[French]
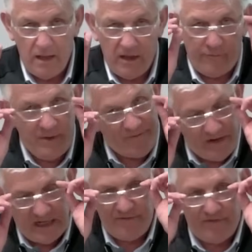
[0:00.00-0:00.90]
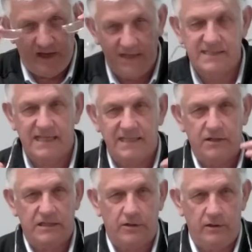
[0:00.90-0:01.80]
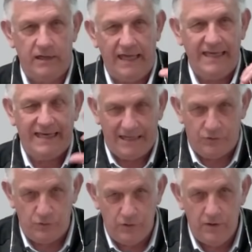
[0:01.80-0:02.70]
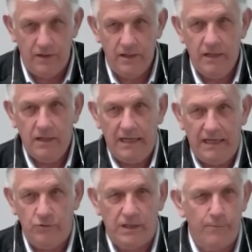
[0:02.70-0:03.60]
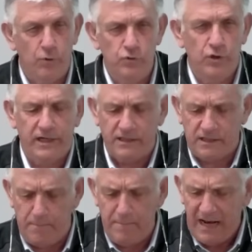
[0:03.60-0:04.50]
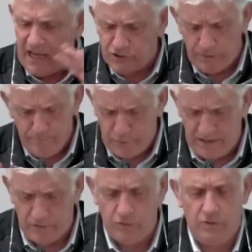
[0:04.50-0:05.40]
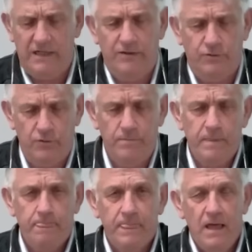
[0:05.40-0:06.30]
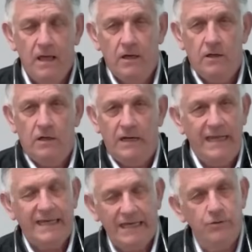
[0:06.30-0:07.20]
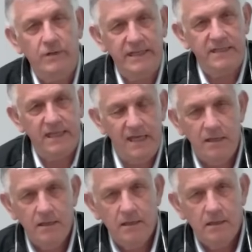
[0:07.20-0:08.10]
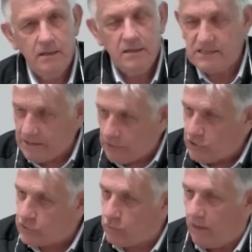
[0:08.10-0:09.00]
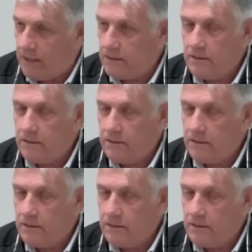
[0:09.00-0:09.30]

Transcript: Il faut bien faire la différence entre être incrédule et douter. Beaucoup de chrétiens mélangent un peu les deux. Les deux. L'incrédulité, c'est un choix.